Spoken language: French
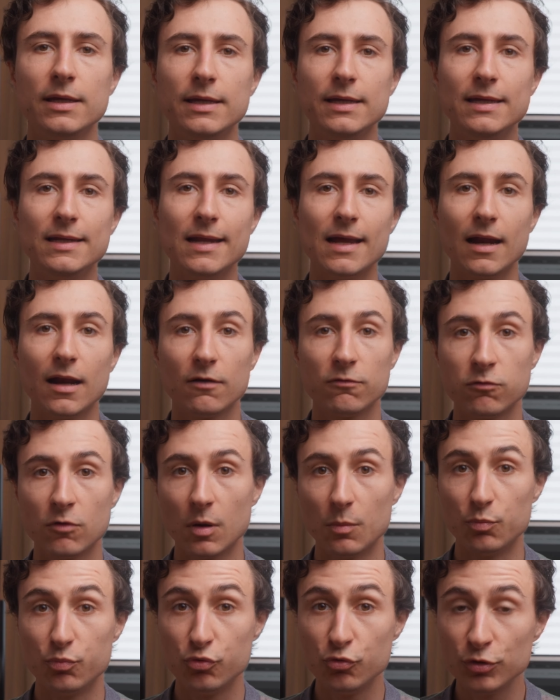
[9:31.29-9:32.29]
il est à la
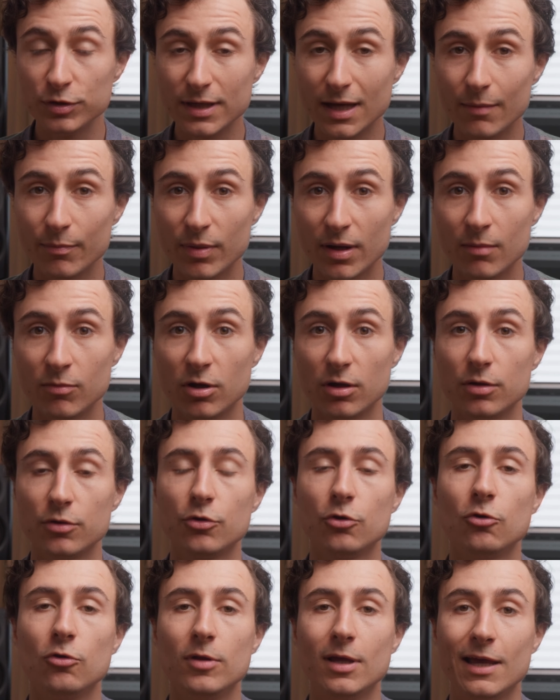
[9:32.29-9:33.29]
fois plus capable
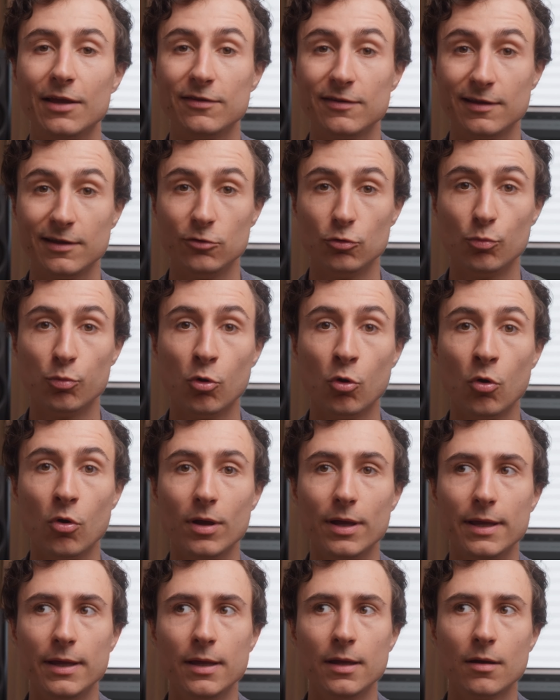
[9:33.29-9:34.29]
que les ST2
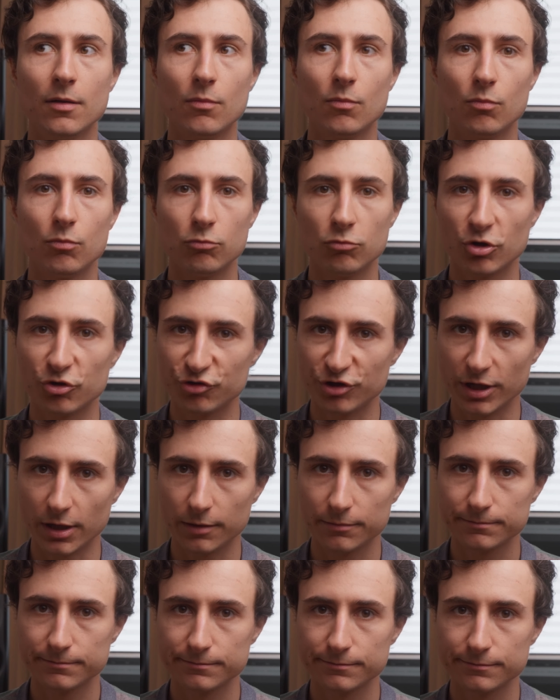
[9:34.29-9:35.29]
Pro et moins cher.